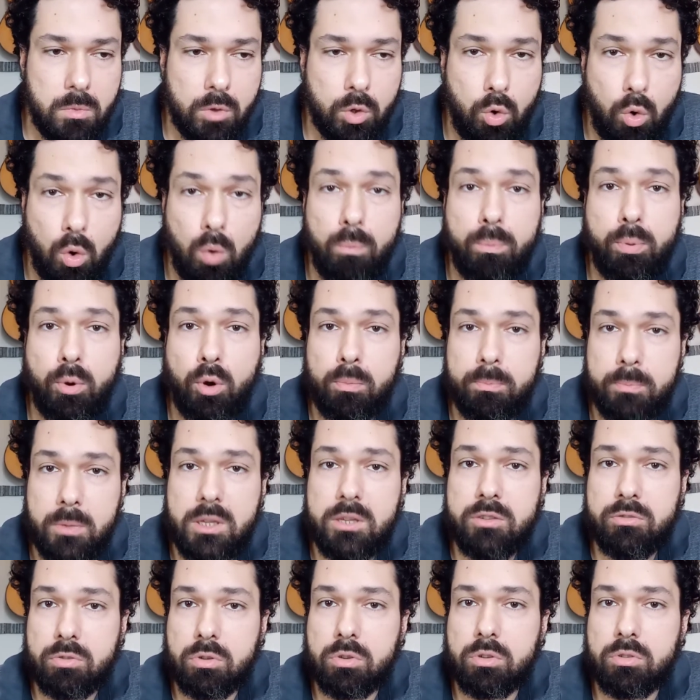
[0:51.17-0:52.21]

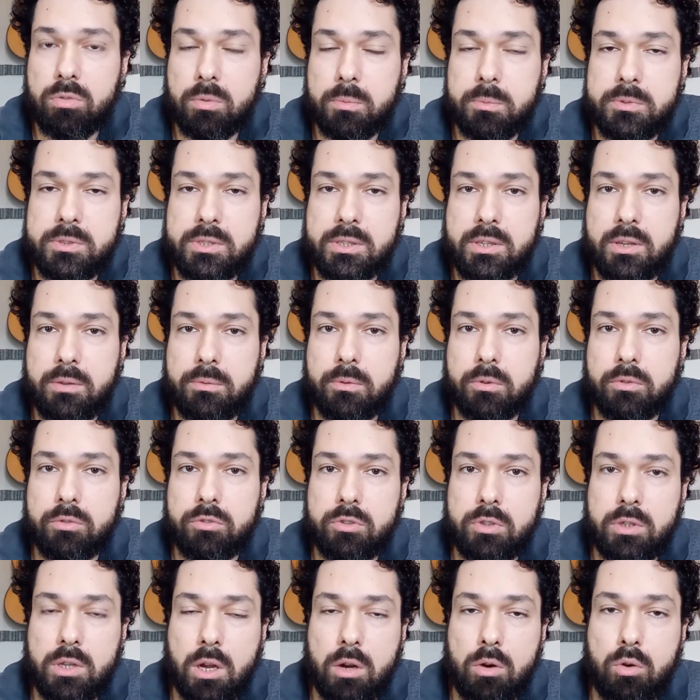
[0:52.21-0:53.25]
compromissos, vamos dizer, que vão
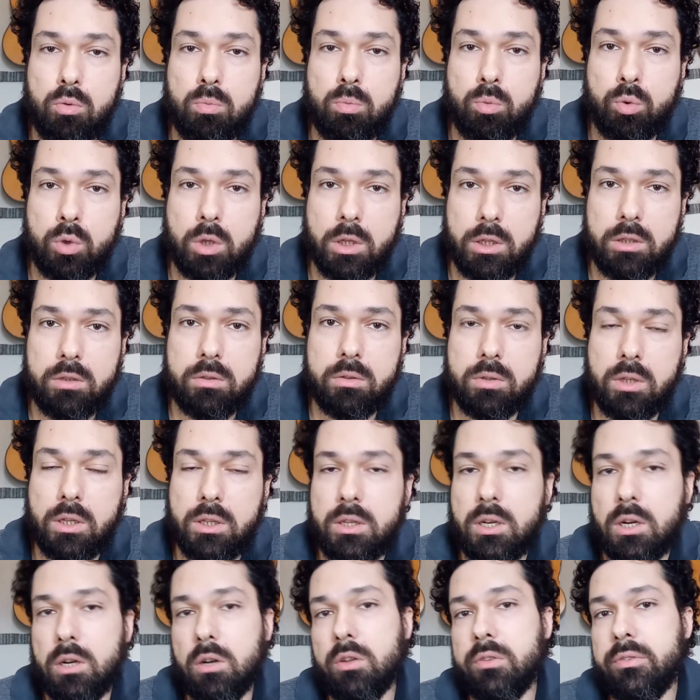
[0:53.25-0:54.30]
se acumulando
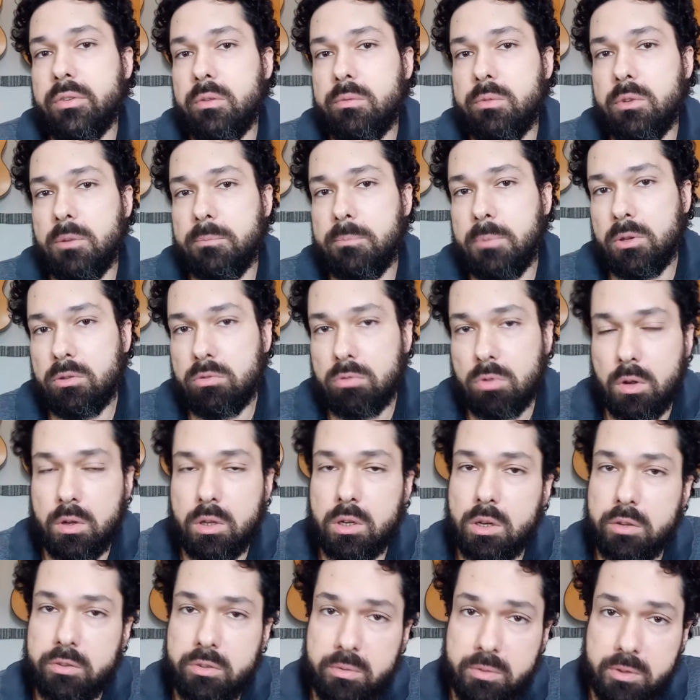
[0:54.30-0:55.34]
entre a nossa vida pessoal e a
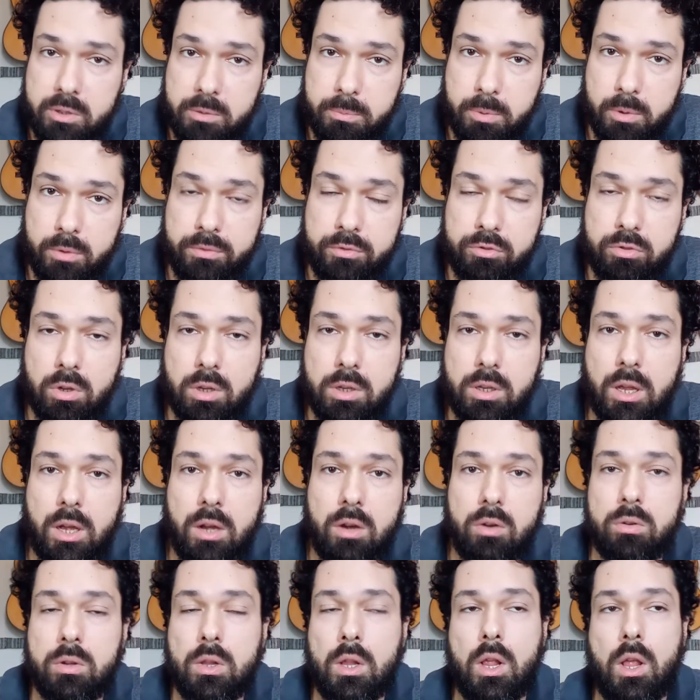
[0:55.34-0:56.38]
nossa vida
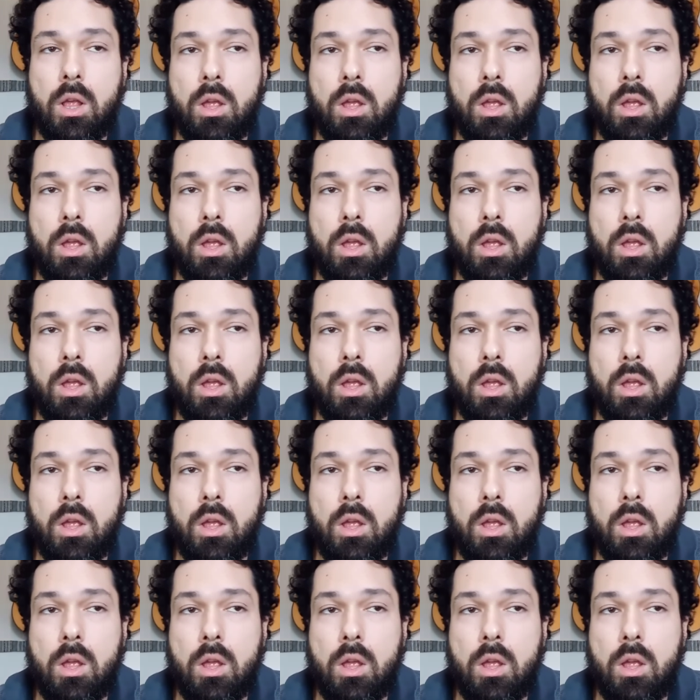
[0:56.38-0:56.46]
profissional,